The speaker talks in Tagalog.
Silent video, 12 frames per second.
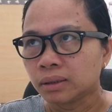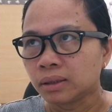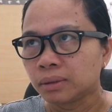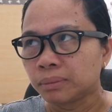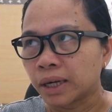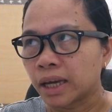
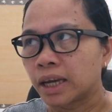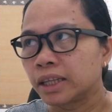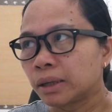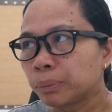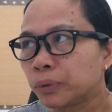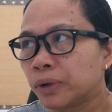uh,
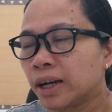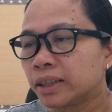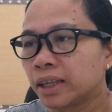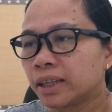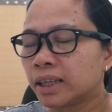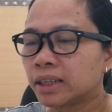makikita po
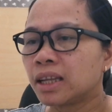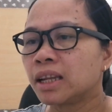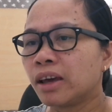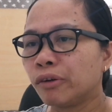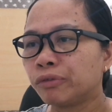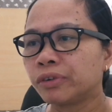natin that
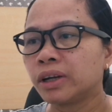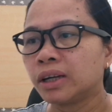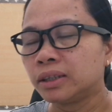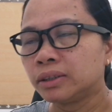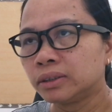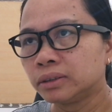in every
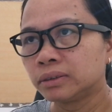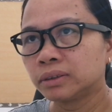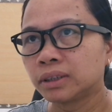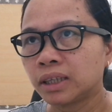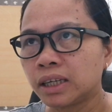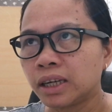ano,
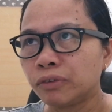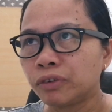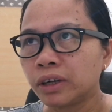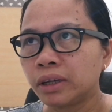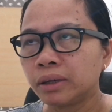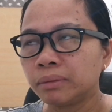in
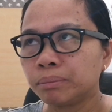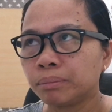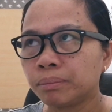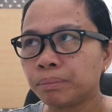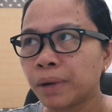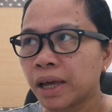every
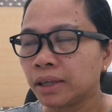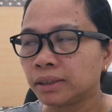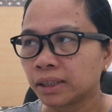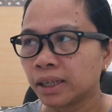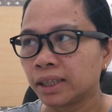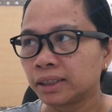
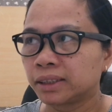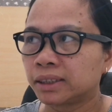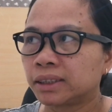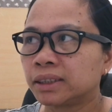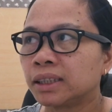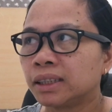
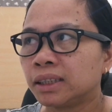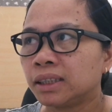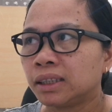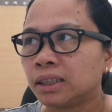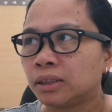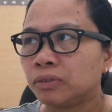places
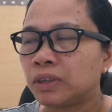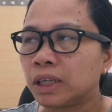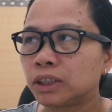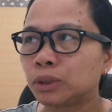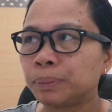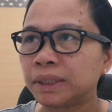
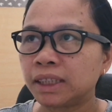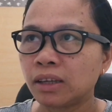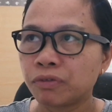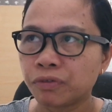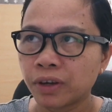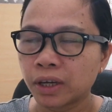very
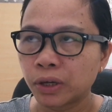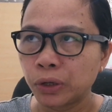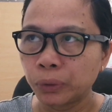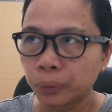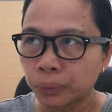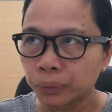specific
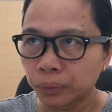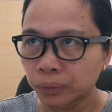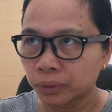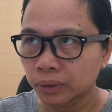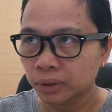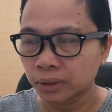yung
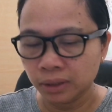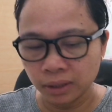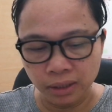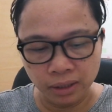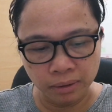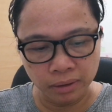
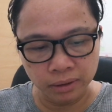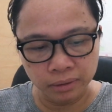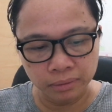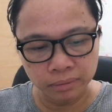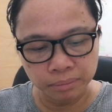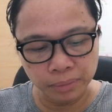uh,
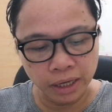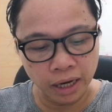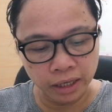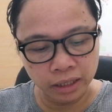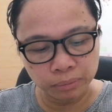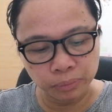
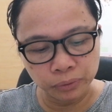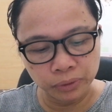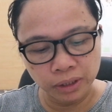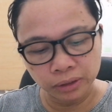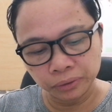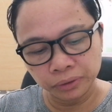binanggit
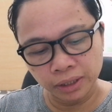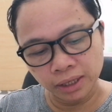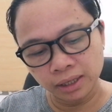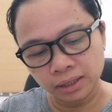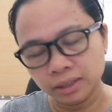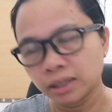po dito
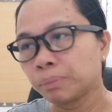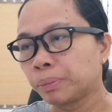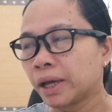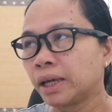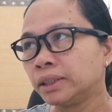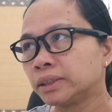na na
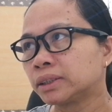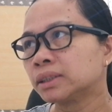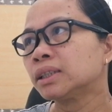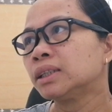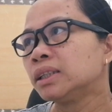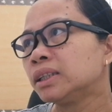
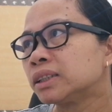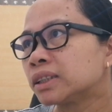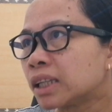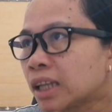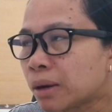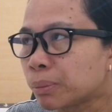place
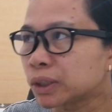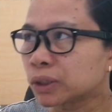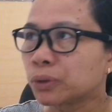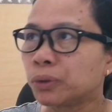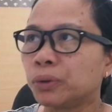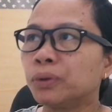sa
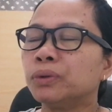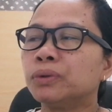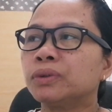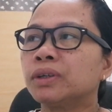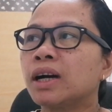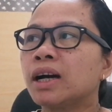Damasco
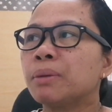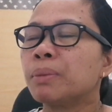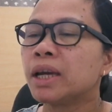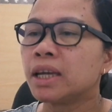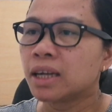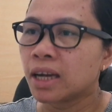ay
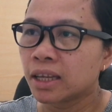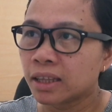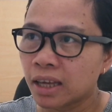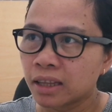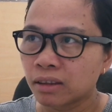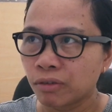may in
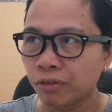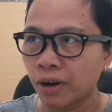ang